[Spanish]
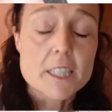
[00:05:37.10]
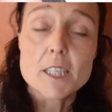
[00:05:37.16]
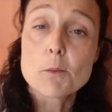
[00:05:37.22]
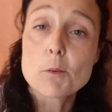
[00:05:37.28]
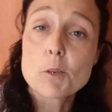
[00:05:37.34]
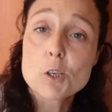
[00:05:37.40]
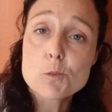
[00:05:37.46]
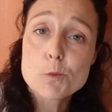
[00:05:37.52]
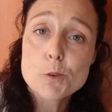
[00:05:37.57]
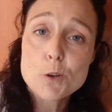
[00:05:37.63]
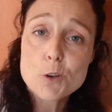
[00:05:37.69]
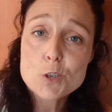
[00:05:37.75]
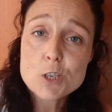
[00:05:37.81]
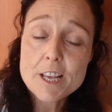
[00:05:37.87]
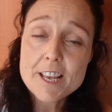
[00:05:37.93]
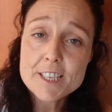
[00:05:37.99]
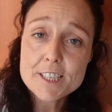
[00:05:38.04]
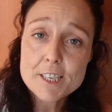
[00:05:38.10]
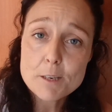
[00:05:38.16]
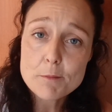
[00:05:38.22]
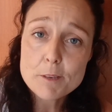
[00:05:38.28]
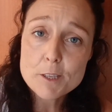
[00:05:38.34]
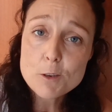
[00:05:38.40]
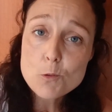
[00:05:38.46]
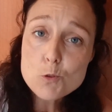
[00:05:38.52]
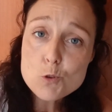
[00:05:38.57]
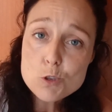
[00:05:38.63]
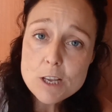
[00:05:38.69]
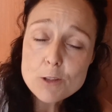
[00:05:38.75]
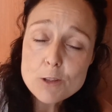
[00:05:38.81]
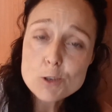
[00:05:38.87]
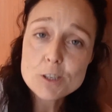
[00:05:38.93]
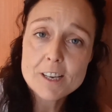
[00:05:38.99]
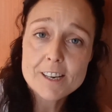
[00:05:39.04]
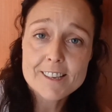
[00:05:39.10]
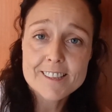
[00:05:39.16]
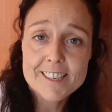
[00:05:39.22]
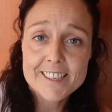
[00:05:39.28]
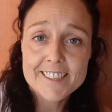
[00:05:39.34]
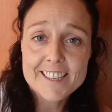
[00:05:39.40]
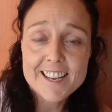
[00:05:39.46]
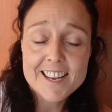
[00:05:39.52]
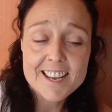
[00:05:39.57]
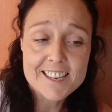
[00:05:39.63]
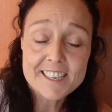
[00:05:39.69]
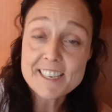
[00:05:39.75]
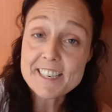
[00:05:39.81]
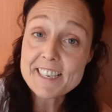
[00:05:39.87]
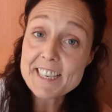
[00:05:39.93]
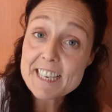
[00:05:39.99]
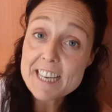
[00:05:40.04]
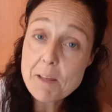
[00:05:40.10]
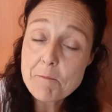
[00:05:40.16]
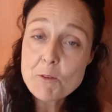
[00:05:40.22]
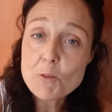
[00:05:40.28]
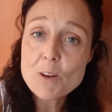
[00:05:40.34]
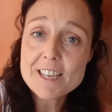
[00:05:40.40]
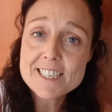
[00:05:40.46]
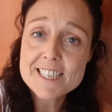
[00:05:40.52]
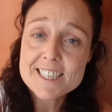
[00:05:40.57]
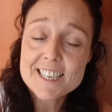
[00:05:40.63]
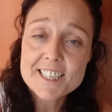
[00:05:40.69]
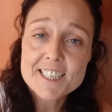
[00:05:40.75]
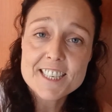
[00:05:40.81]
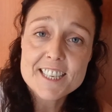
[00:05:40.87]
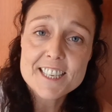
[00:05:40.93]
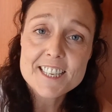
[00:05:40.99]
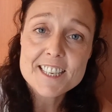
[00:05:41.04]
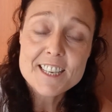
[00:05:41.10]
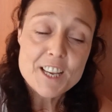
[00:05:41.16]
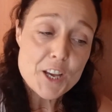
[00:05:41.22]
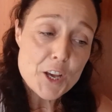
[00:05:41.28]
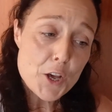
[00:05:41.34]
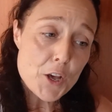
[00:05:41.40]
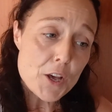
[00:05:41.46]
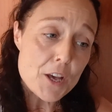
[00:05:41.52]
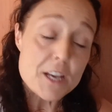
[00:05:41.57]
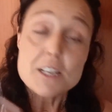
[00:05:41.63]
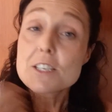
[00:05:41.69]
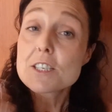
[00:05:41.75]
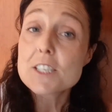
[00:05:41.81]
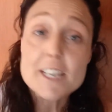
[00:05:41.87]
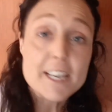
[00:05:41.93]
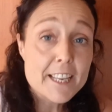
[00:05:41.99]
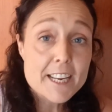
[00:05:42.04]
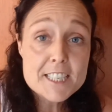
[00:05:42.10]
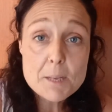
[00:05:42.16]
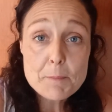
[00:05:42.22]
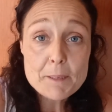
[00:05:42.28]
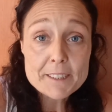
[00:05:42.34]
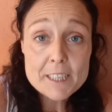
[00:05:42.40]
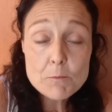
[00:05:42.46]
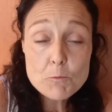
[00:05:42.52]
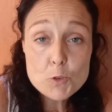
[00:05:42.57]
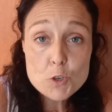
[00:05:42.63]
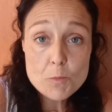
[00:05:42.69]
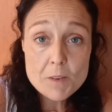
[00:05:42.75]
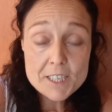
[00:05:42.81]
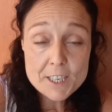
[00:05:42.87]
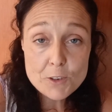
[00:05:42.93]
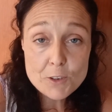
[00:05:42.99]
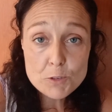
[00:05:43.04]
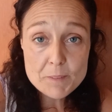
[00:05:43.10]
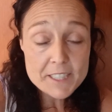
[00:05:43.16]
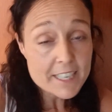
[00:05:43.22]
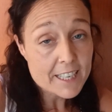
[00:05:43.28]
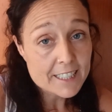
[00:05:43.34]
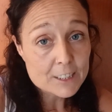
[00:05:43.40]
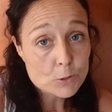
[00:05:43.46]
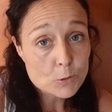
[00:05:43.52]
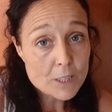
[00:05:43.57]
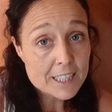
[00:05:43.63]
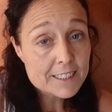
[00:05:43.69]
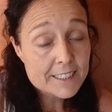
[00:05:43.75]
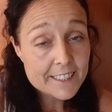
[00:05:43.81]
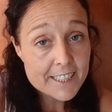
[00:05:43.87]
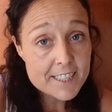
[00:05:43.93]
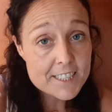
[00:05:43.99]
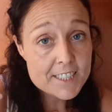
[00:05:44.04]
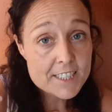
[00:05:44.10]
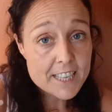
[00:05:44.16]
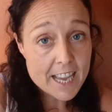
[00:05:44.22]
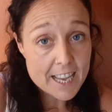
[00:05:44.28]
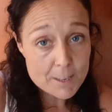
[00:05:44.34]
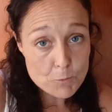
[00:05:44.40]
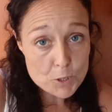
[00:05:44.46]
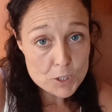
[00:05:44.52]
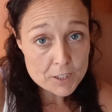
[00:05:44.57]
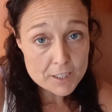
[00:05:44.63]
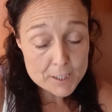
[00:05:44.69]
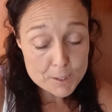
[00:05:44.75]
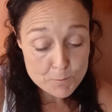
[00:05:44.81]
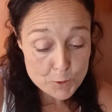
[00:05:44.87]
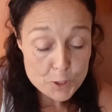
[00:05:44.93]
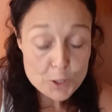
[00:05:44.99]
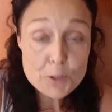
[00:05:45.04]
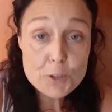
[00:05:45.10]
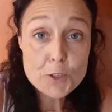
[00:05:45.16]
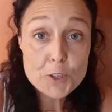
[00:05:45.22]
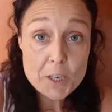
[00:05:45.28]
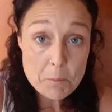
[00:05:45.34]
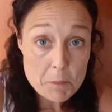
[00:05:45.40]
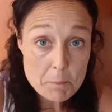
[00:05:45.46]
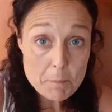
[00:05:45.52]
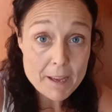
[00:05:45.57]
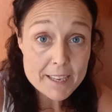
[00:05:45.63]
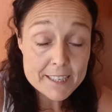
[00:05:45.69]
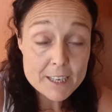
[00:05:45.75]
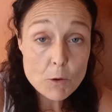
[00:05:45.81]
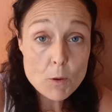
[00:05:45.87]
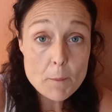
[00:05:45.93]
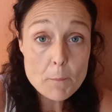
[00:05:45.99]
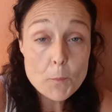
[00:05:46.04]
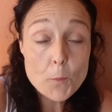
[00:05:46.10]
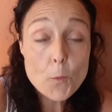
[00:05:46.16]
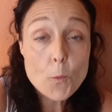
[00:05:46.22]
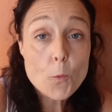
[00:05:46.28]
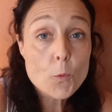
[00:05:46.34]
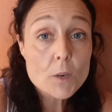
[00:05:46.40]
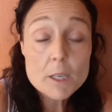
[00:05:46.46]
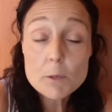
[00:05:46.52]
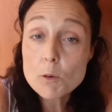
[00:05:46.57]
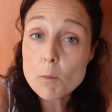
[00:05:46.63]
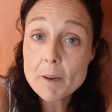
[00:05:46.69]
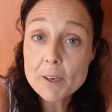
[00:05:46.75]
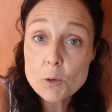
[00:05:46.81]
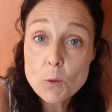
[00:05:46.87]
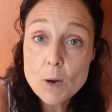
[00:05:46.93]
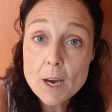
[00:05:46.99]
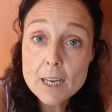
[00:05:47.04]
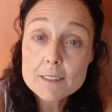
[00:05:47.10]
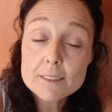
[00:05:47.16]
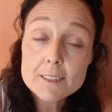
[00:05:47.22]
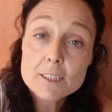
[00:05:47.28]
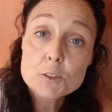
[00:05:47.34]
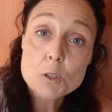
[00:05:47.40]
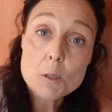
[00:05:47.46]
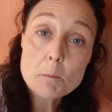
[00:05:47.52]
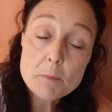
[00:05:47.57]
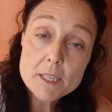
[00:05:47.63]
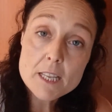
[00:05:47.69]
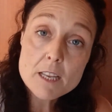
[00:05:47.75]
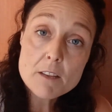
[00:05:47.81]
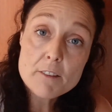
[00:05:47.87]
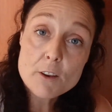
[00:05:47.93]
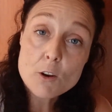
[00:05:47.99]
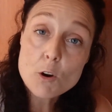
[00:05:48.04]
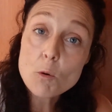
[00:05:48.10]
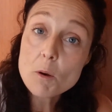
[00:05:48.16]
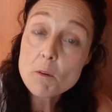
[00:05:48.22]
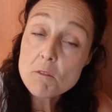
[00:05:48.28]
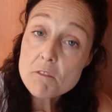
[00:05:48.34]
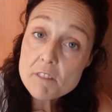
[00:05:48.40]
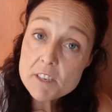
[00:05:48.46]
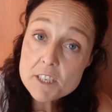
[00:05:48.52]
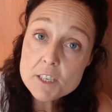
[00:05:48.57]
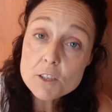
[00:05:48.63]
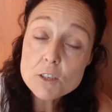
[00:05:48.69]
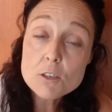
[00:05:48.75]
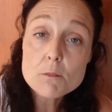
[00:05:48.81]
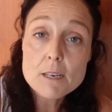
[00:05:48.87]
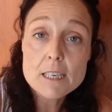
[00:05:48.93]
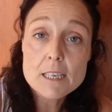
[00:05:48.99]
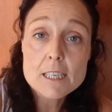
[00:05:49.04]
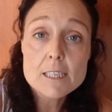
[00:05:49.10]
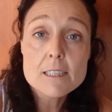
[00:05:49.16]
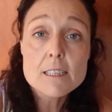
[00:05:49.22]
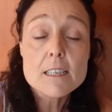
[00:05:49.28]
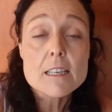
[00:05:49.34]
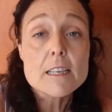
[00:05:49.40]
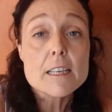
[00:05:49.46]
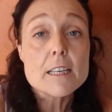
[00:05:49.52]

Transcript: Y bueno, espero que os haya servido, gustado esta receta. Regaladme un like es así. Si queréis aprender mucho más de cosmética natural, tenéis a vuestra disposición en mi página web un libro manual, tanto en PDF como en físico, ¿vale?